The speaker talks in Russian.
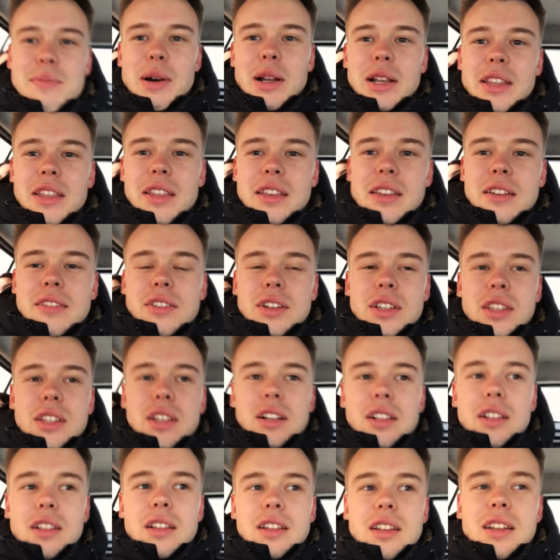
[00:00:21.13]
маленький
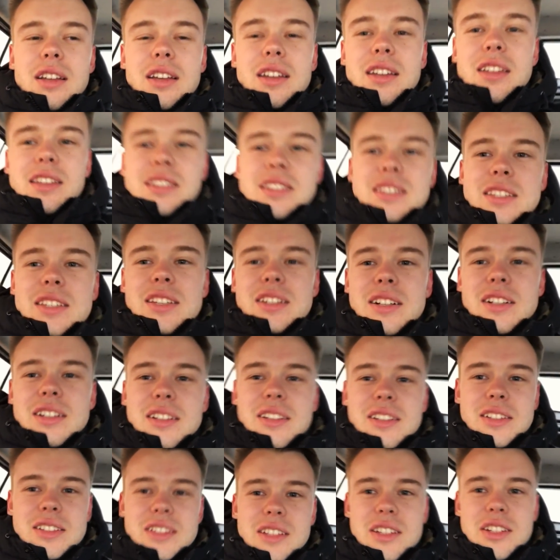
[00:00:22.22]
вандал
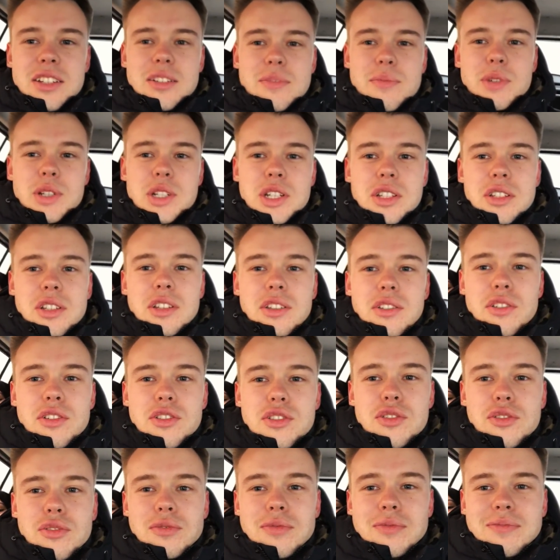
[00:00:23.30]
сделал с нашей машиной
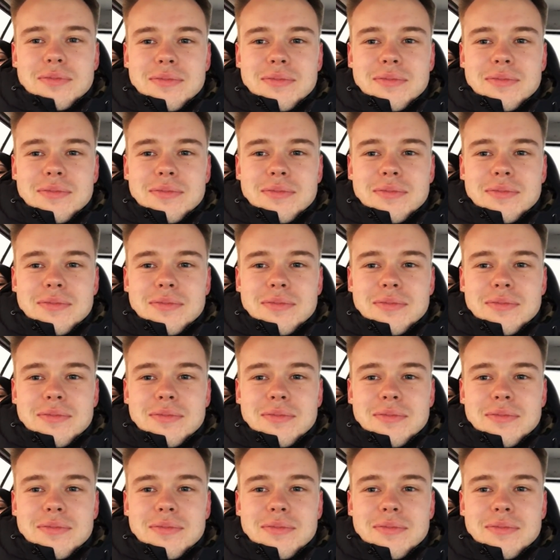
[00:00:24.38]
ночью.